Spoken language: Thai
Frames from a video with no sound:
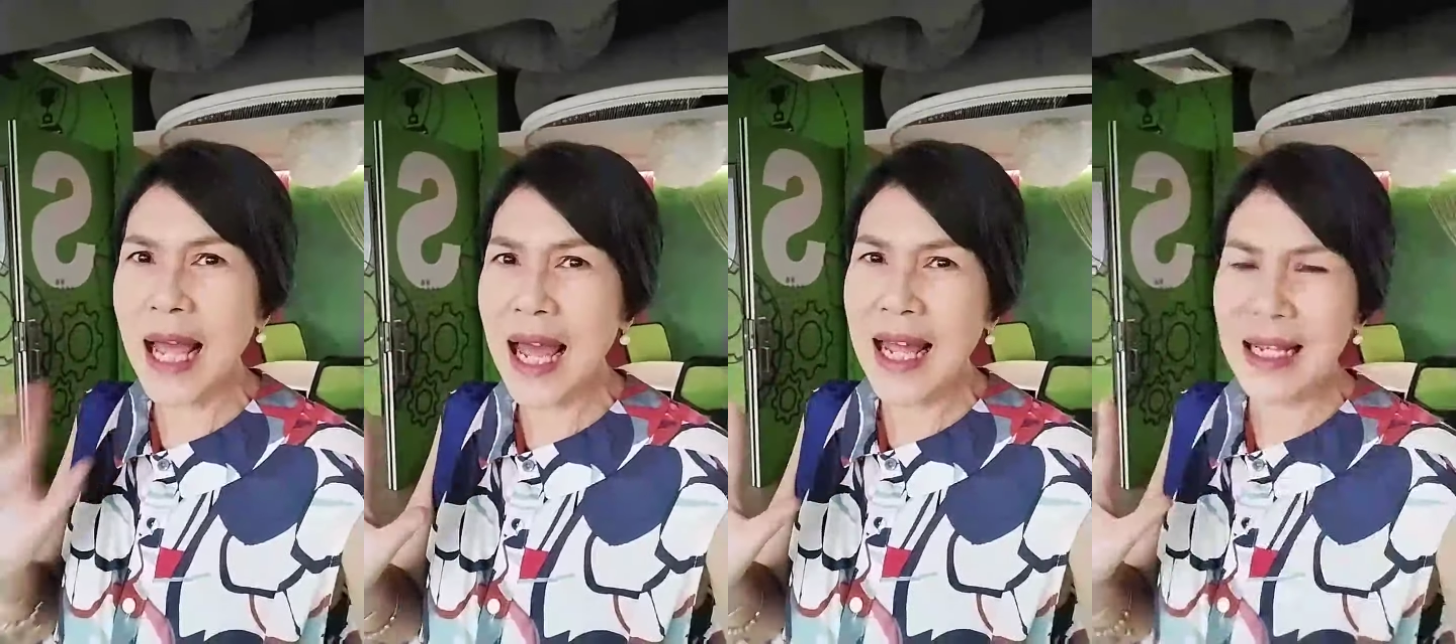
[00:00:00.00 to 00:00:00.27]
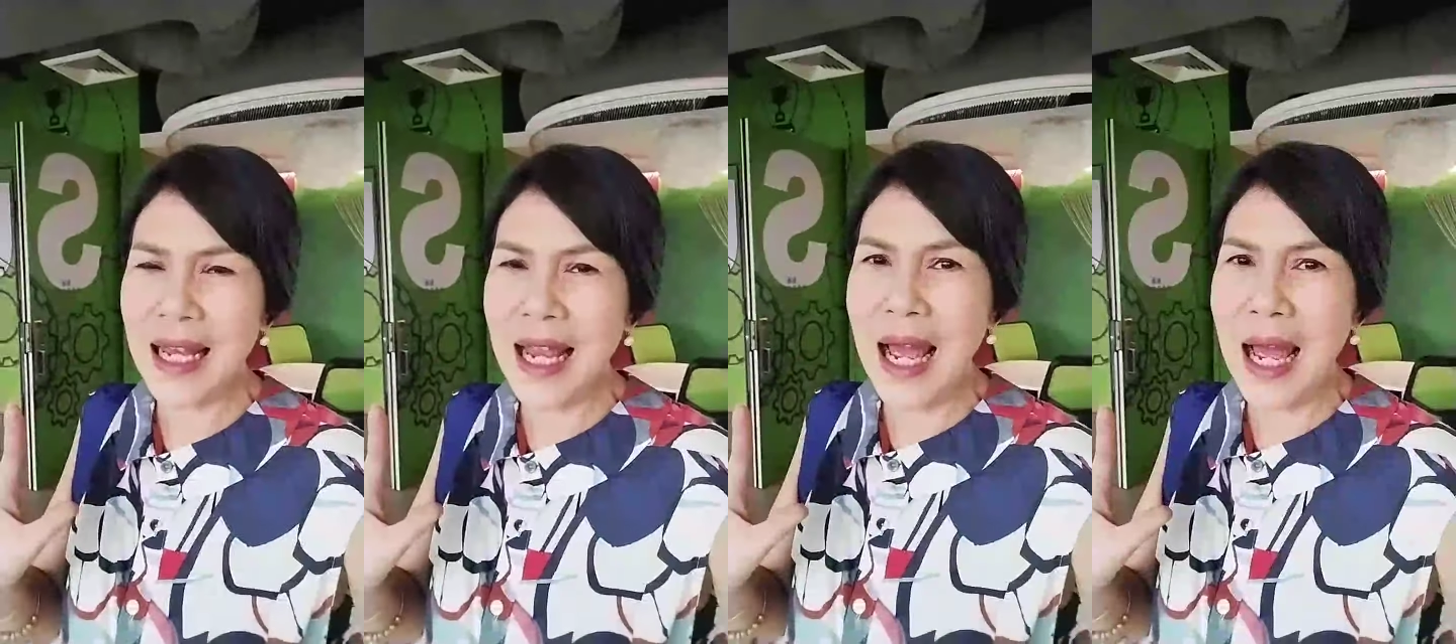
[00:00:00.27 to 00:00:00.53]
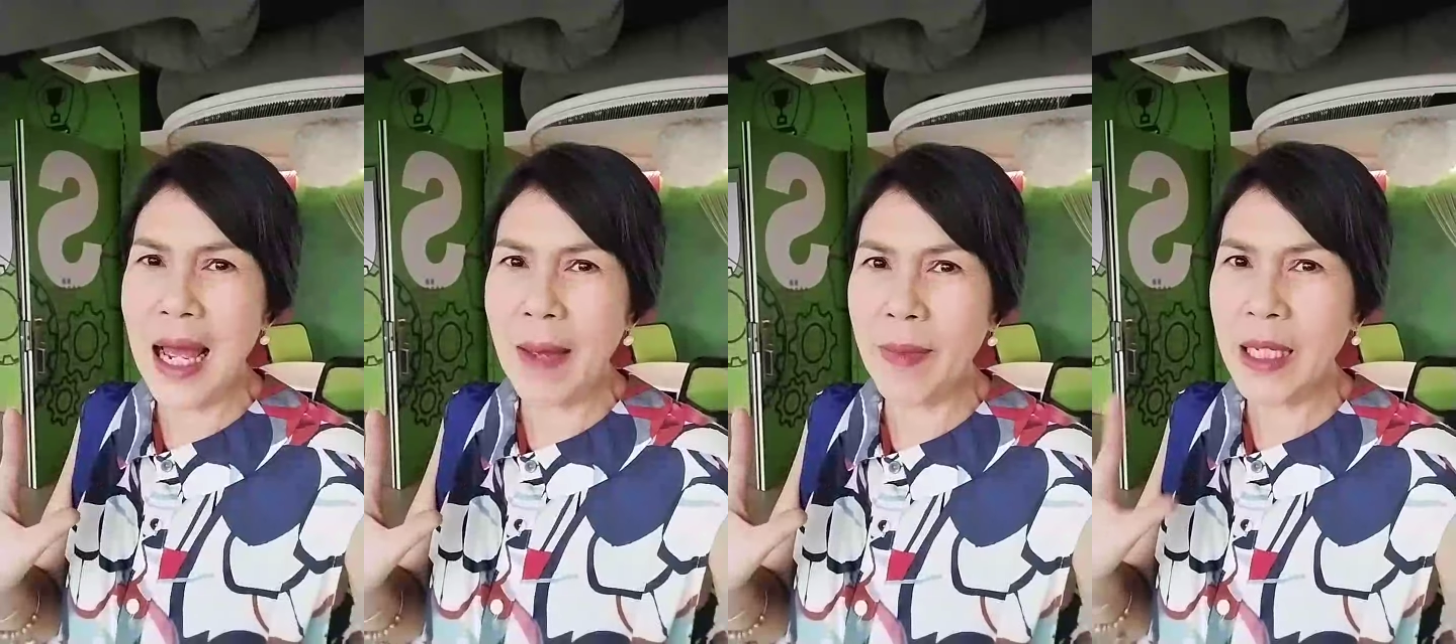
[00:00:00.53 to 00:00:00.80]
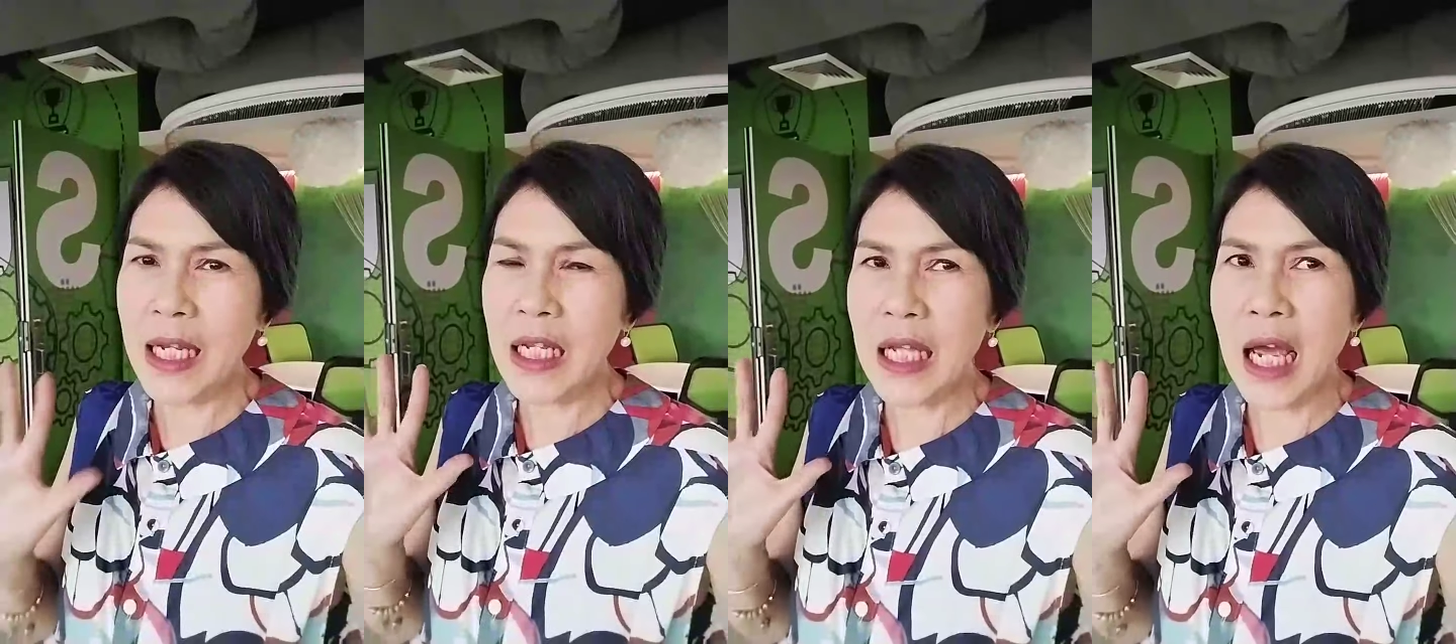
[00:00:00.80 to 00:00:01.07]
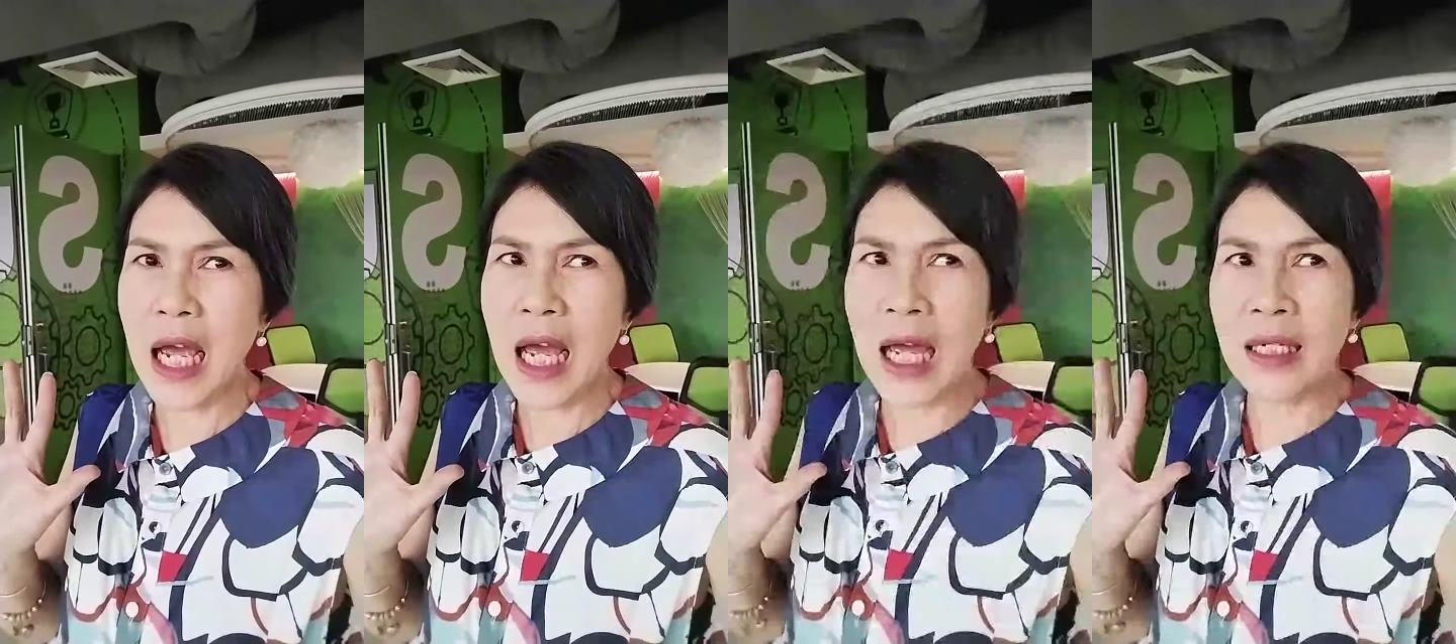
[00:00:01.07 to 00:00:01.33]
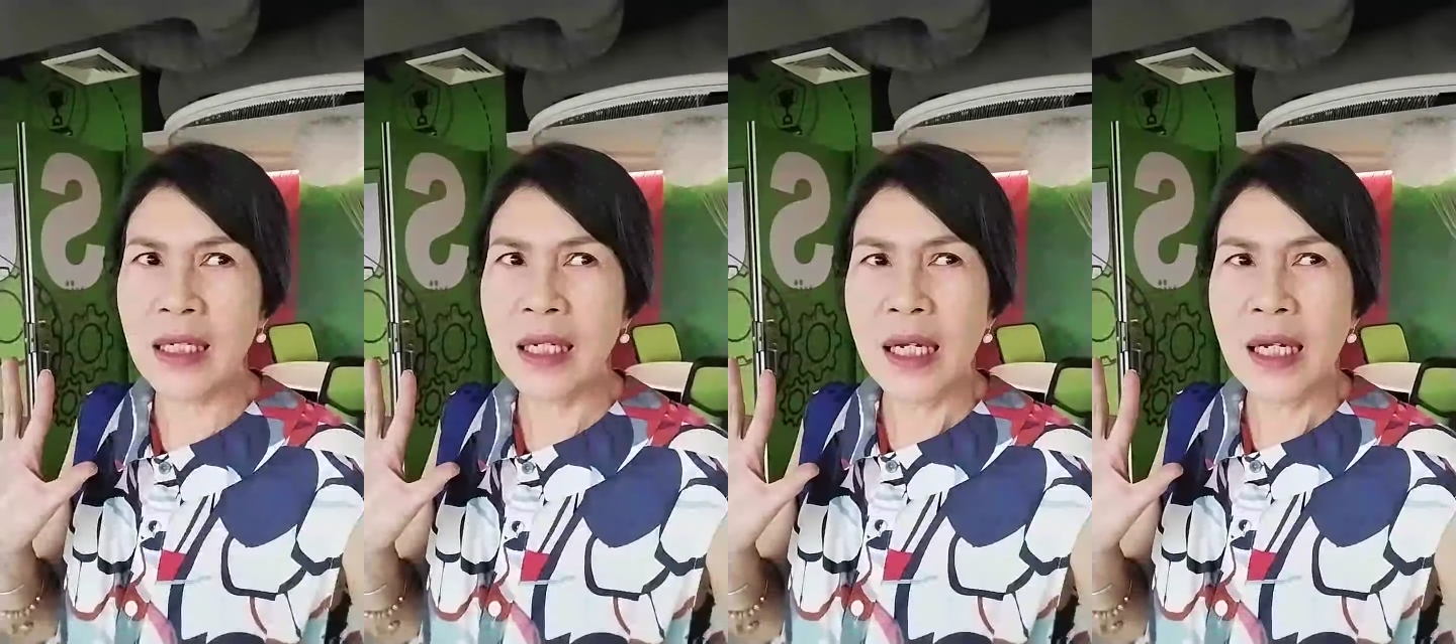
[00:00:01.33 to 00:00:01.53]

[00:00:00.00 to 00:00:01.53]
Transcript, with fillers: ทานยาไม่ได้ทาน